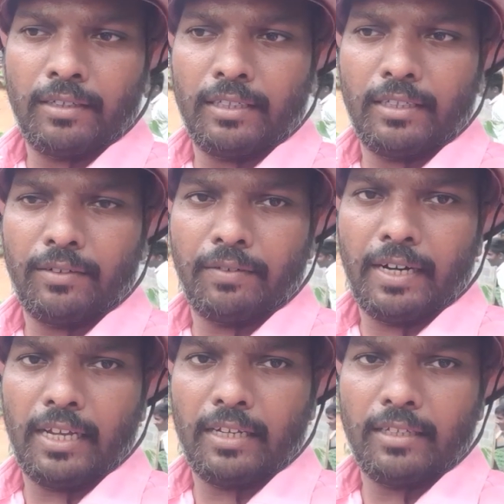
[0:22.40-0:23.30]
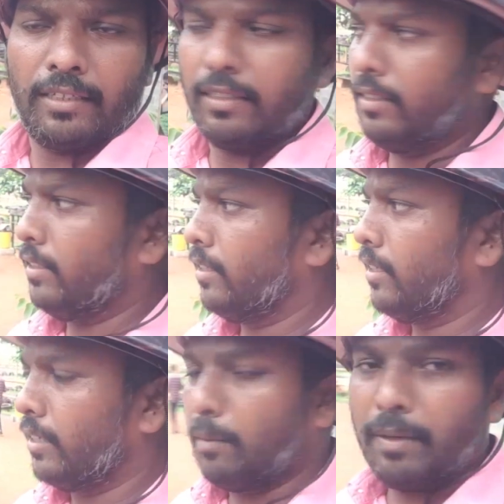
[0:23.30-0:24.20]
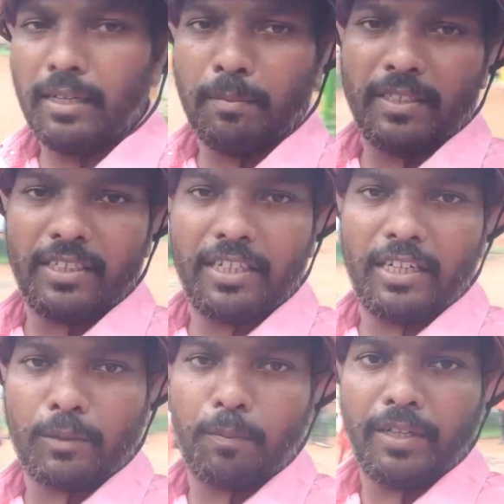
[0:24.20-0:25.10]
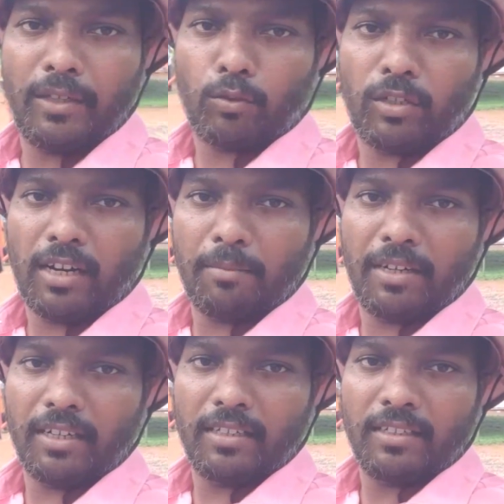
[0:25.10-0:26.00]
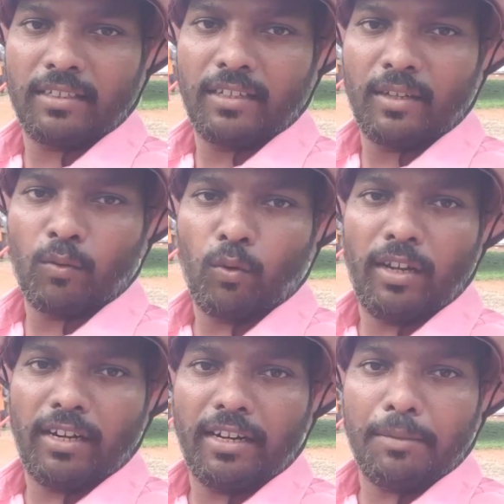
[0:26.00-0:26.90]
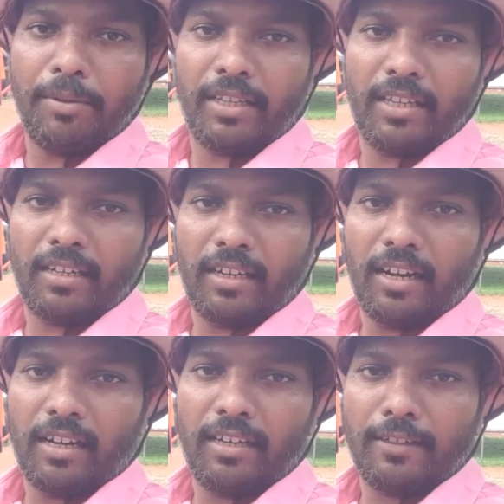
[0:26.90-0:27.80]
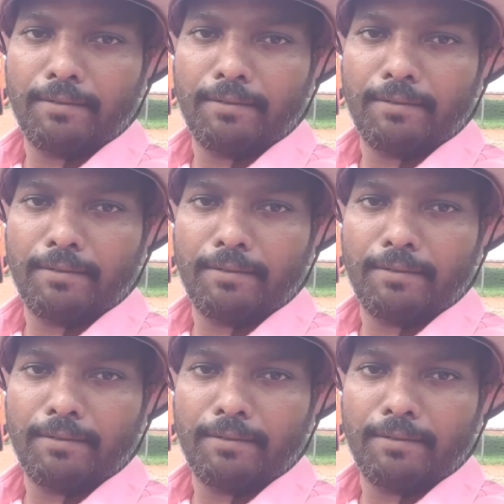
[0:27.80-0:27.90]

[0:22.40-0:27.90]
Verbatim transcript: இது வலை இங்கே பாருங்கள் பசங்க என்ன ஸ்பீடாக சுற்றுறாங்க பாருங்கள் உள்ளே ரெண்டு பேர் தான் இருக்கிறாங்க